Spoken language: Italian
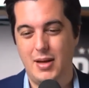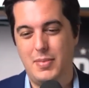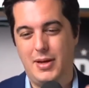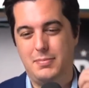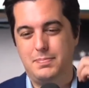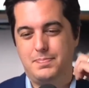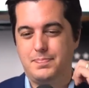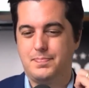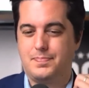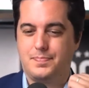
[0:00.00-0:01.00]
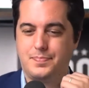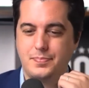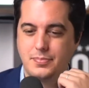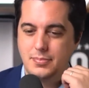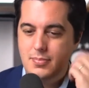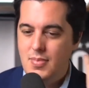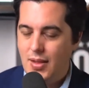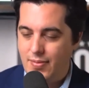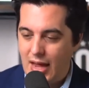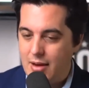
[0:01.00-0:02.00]
Ma non è finita. Ci
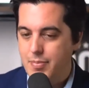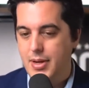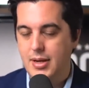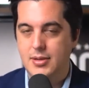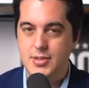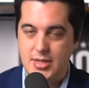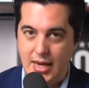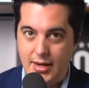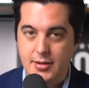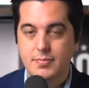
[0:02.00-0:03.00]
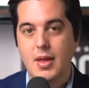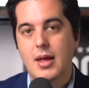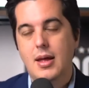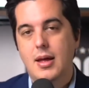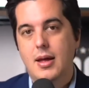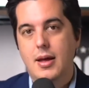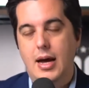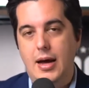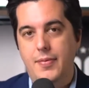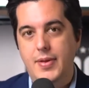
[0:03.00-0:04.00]
sono altre due incriminazioni per cui
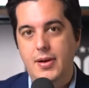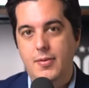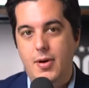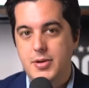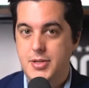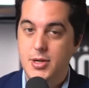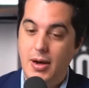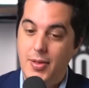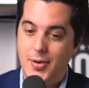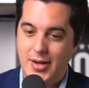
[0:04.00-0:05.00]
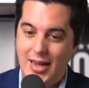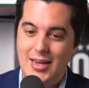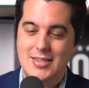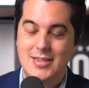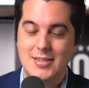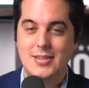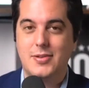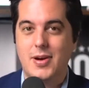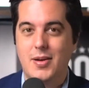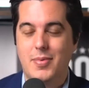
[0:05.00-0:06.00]
vorrebbero rinviarlo a giudizio.
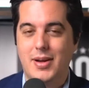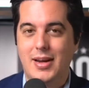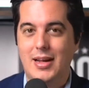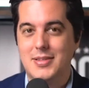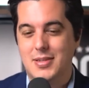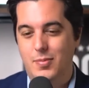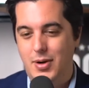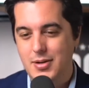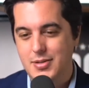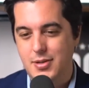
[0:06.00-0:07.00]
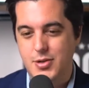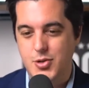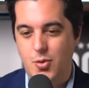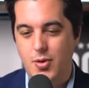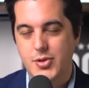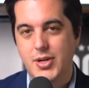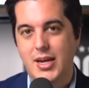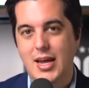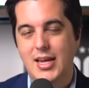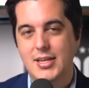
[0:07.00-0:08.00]
Uno è il procedimento della
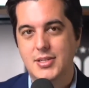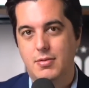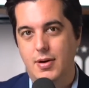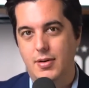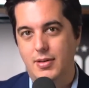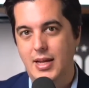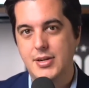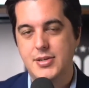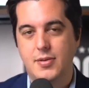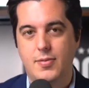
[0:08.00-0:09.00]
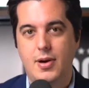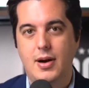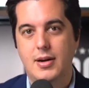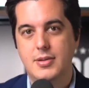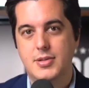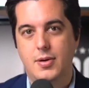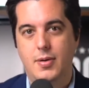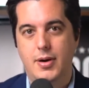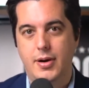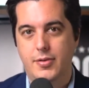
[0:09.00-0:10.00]
Georgia relativo ai brogli
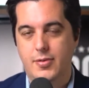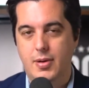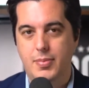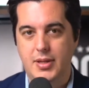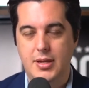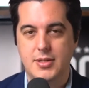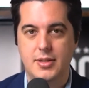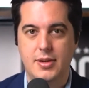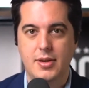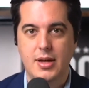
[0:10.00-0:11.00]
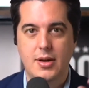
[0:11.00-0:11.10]
elettorali e all'accusa che